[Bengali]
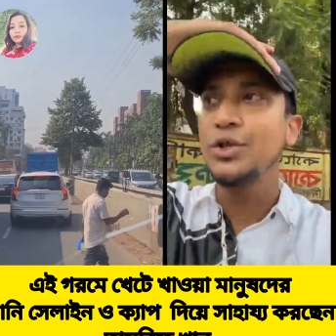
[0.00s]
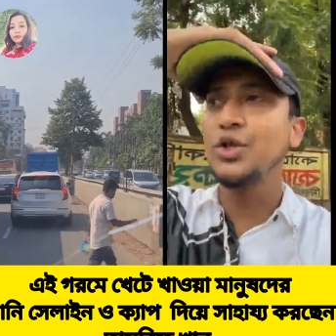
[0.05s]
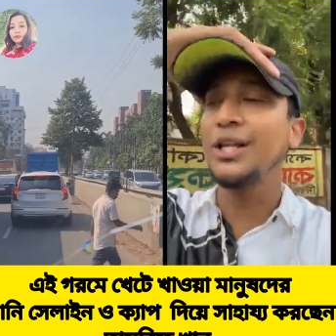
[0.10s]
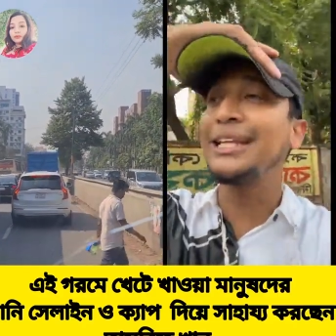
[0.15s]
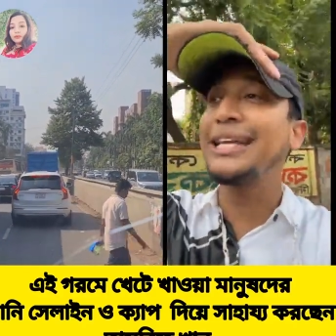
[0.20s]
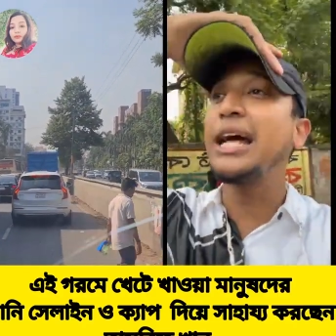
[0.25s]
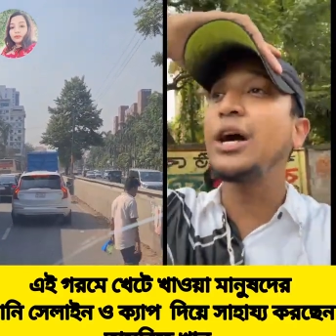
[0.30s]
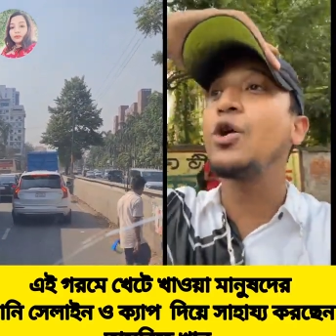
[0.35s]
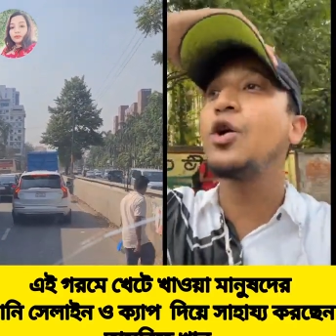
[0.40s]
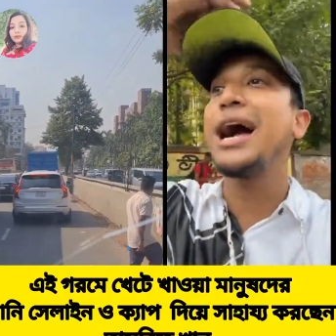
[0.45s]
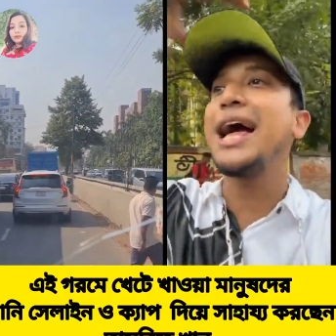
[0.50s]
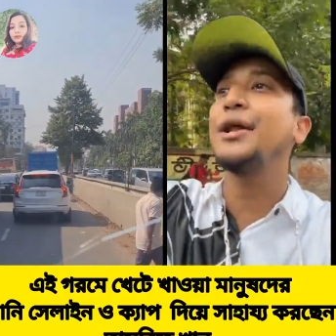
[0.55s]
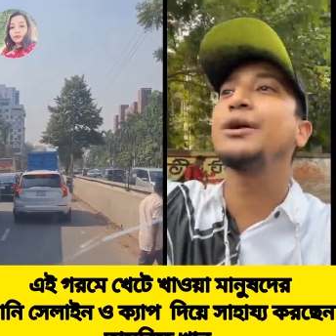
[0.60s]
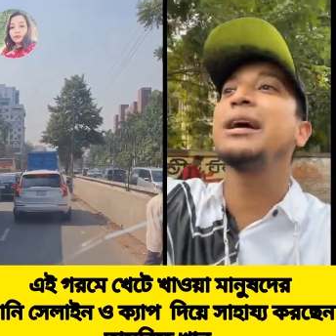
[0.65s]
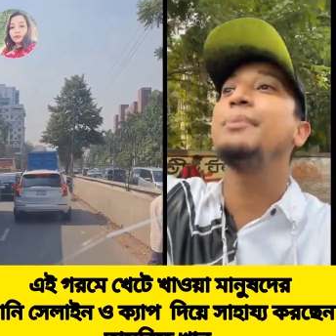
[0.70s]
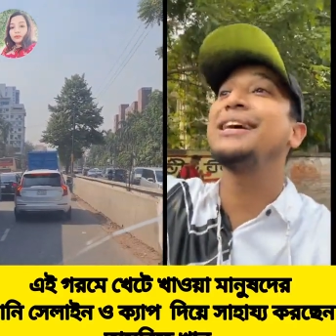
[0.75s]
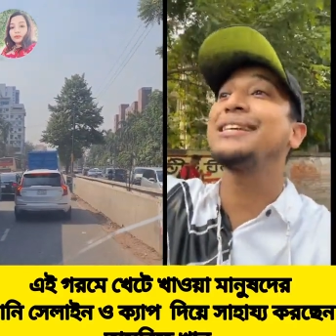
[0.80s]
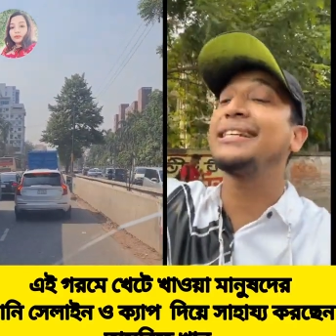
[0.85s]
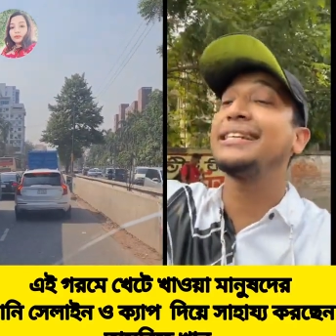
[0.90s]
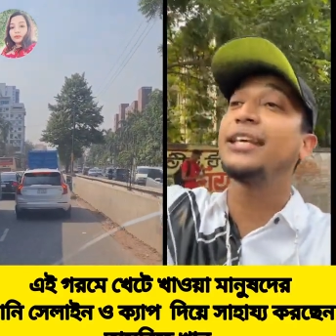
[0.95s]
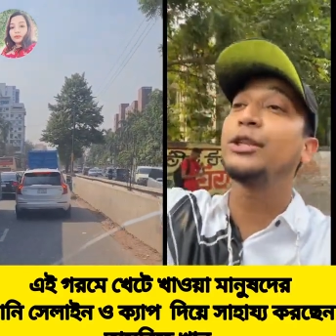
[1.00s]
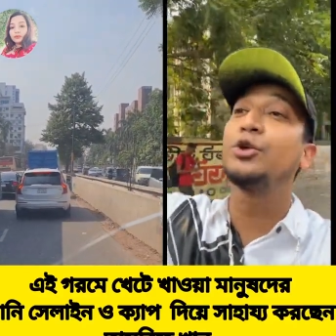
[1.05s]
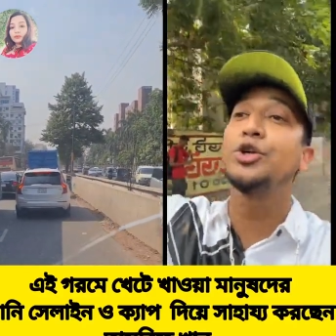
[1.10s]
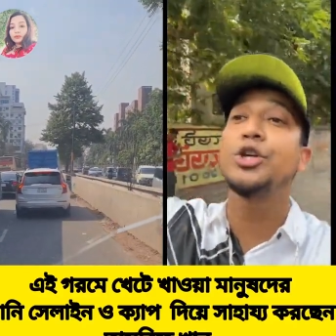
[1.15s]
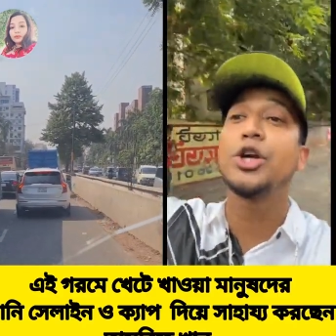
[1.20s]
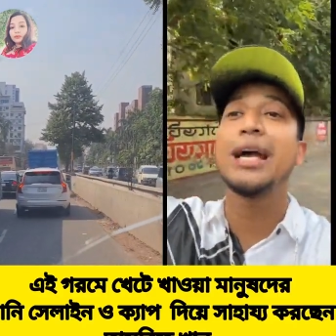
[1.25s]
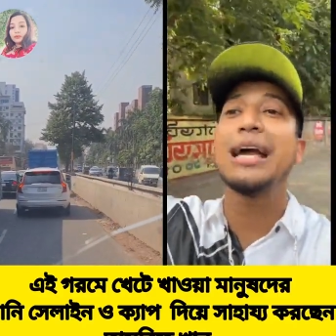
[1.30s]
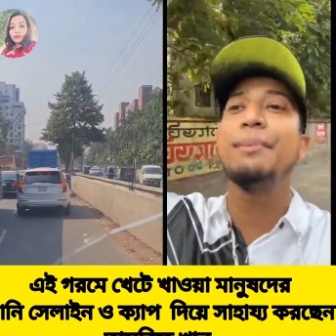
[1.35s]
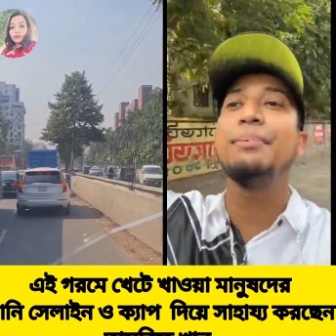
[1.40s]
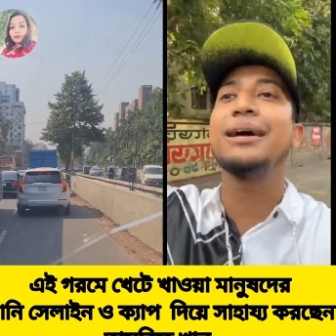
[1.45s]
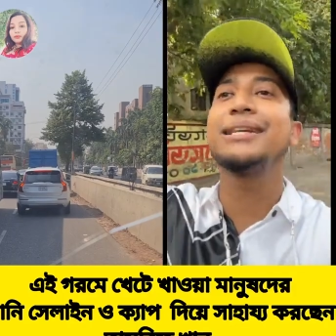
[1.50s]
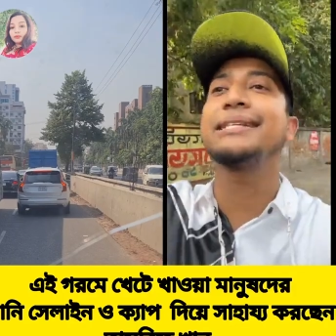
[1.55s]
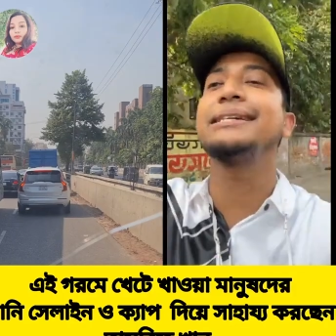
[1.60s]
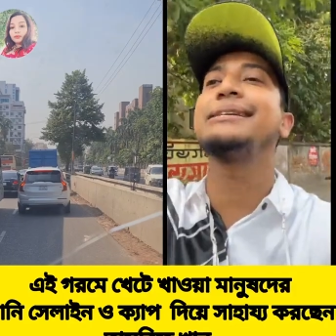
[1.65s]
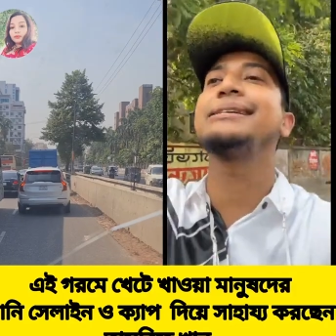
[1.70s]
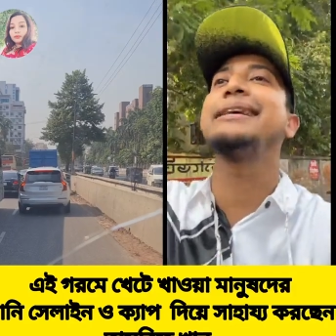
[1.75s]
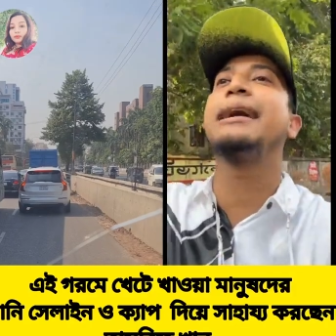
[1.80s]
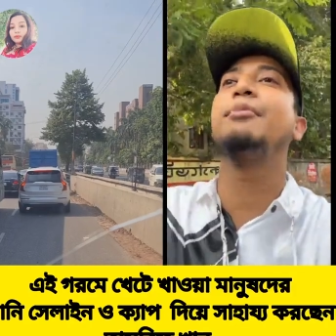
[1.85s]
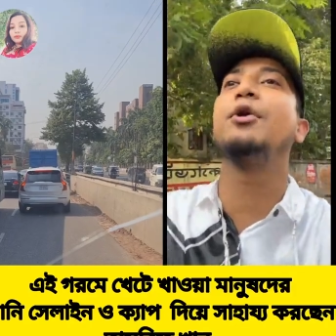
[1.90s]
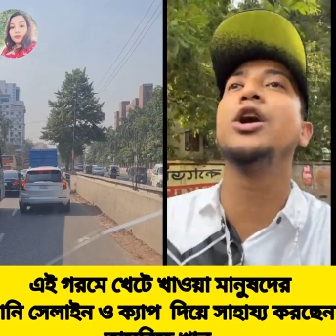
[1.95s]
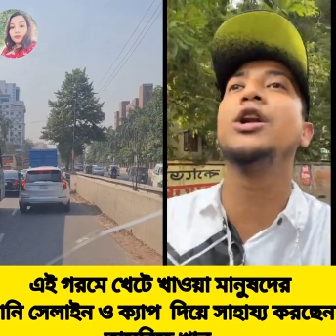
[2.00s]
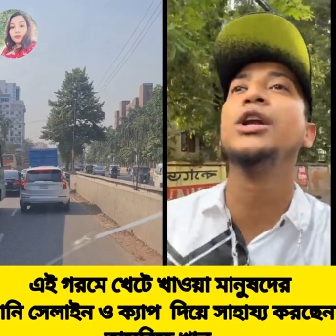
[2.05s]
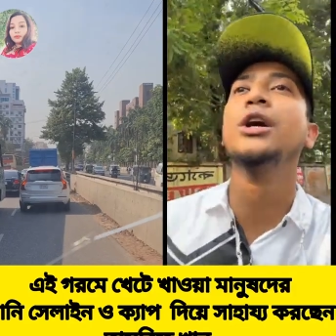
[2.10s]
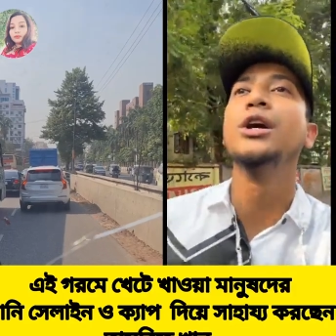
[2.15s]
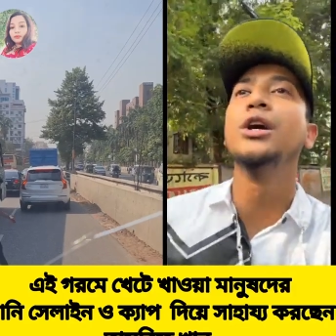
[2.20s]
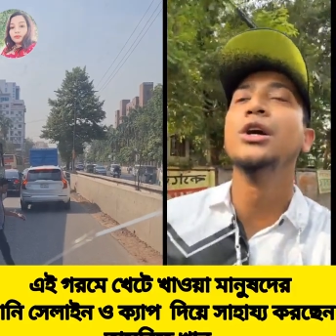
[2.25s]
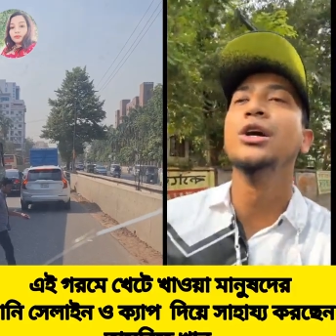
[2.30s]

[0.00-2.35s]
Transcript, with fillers: চলতে থাকুক আরো ক্যাপ আসতেছে দুইশো ক্যাপ আসতেছে সাবন